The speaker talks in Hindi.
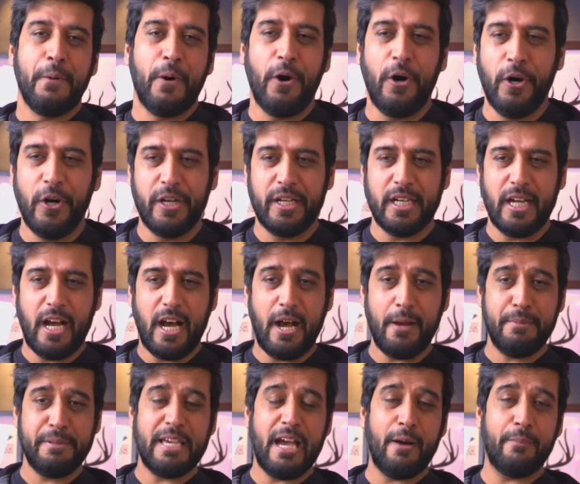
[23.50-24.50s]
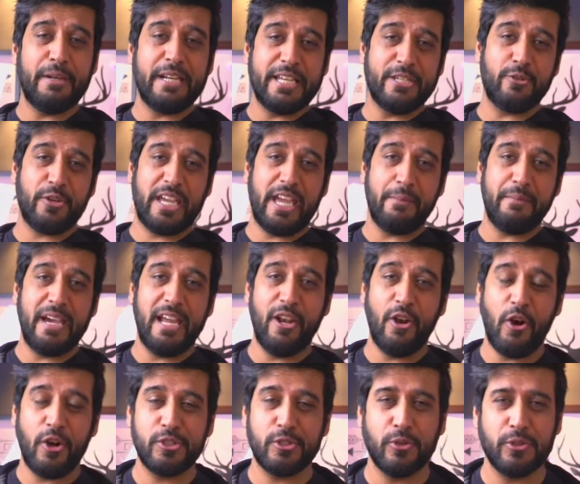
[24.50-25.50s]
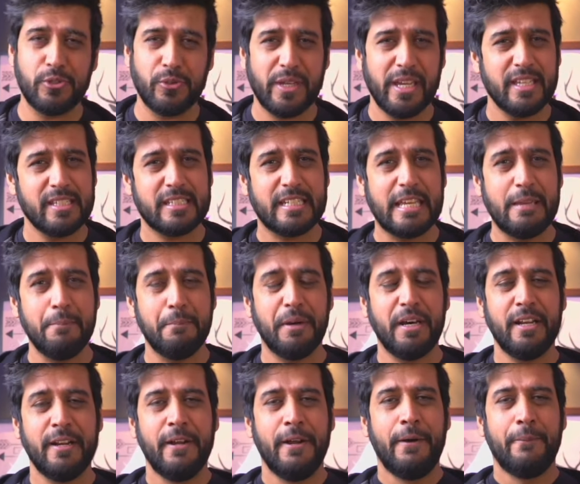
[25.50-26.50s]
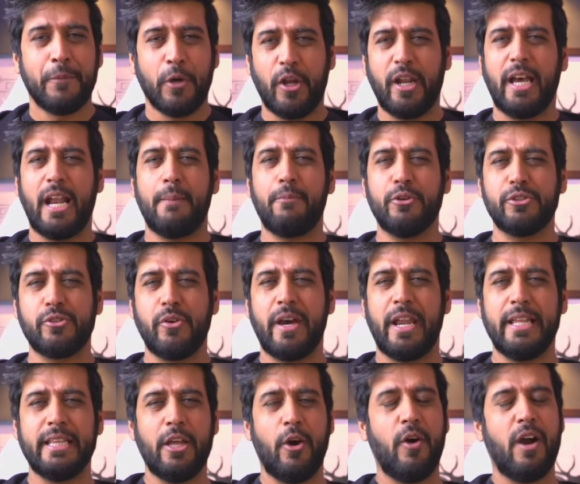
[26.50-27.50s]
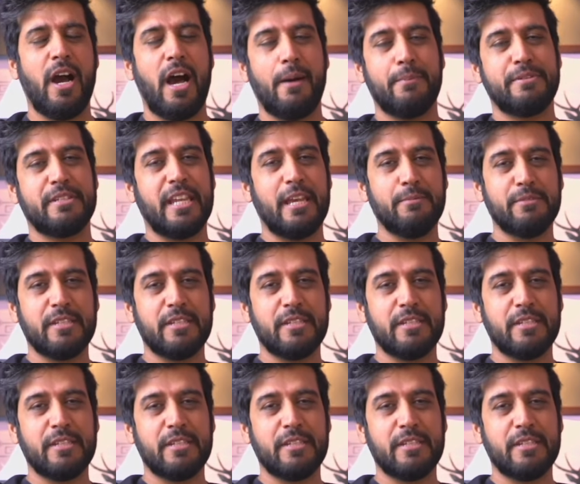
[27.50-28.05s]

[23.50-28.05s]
और अब यहाँ पर ये जो गेम है लॉन्च हो चुकी है स्टीम पर और अगर आपको इसको खरीदना होगा आप स्टीम